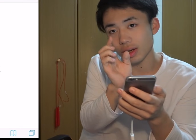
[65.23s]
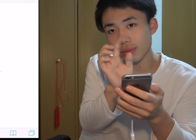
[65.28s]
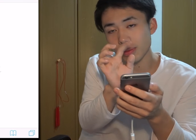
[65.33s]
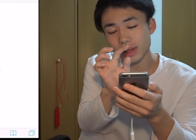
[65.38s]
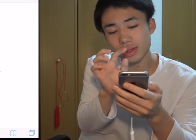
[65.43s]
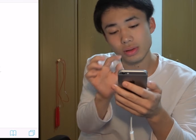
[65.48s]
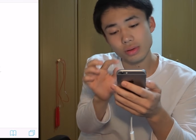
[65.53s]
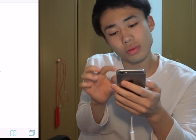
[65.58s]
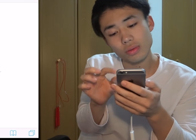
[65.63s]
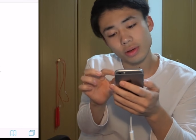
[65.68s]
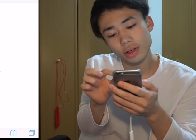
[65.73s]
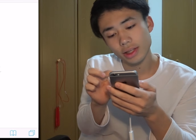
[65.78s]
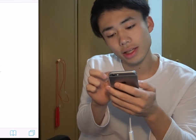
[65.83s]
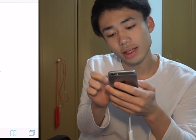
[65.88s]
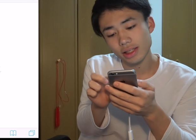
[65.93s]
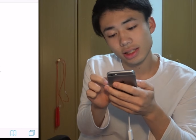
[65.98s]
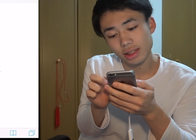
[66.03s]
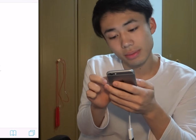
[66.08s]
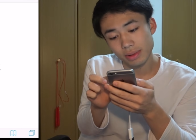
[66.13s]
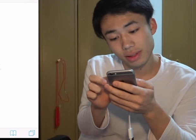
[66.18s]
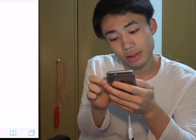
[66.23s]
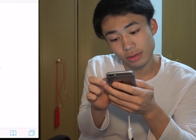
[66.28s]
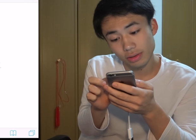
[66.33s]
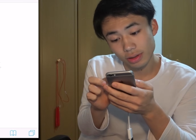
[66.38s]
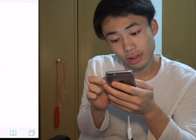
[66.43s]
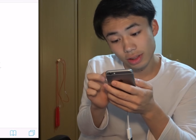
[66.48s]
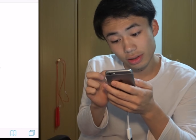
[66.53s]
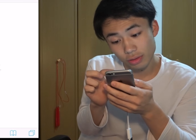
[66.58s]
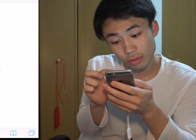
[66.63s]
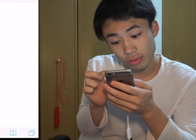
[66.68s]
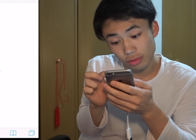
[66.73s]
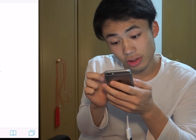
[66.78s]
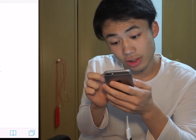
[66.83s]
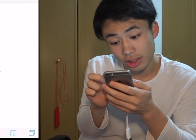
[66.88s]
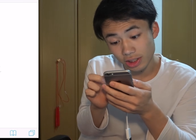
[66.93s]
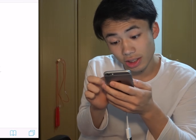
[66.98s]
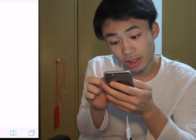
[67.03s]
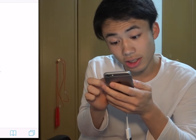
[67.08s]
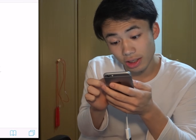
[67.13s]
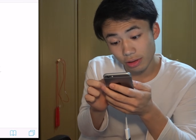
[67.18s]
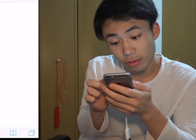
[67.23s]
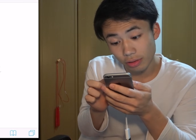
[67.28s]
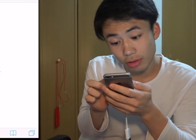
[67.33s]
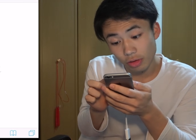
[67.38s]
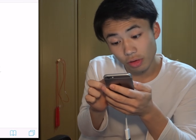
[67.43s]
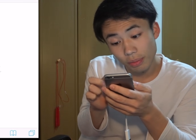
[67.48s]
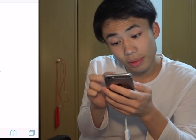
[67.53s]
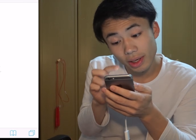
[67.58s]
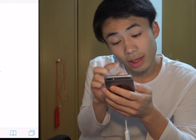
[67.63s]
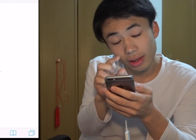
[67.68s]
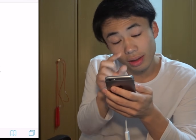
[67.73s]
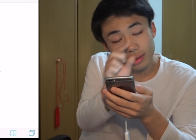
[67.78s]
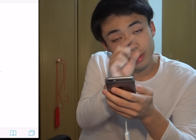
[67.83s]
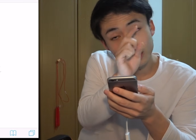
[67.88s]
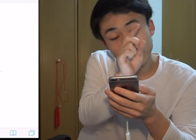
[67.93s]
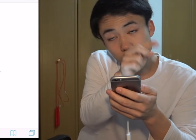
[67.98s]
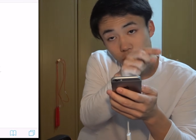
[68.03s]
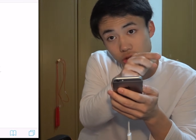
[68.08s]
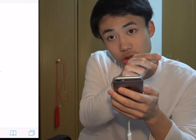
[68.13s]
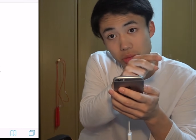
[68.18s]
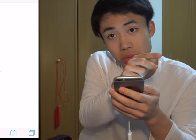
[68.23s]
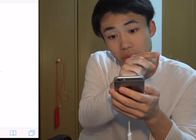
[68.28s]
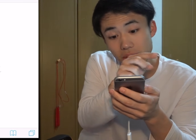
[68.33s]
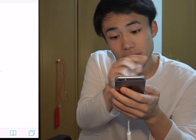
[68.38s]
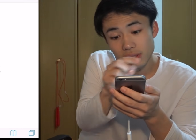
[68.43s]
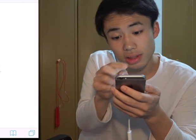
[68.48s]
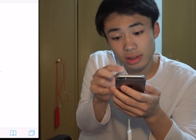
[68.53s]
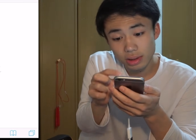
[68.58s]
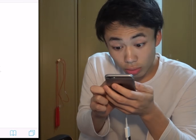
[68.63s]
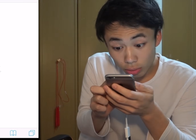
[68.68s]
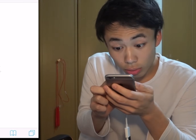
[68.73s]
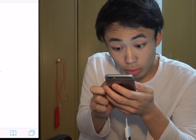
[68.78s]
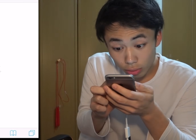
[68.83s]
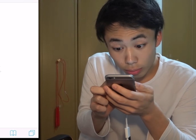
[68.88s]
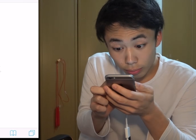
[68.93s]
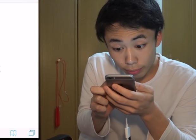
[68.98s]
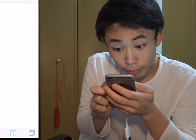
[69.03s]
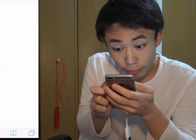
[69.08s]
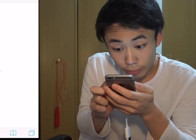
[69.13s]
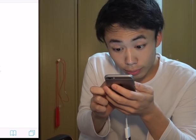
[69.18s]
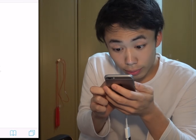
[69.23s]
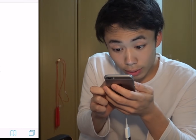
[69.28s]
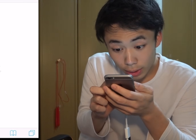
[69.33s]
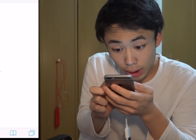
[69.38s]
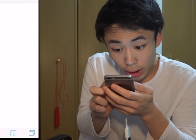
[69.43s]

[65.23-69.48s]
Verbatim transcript: あの、パソコンに出してますので、ちょっと自力で読んで読めなかったらこっちを見ます。こん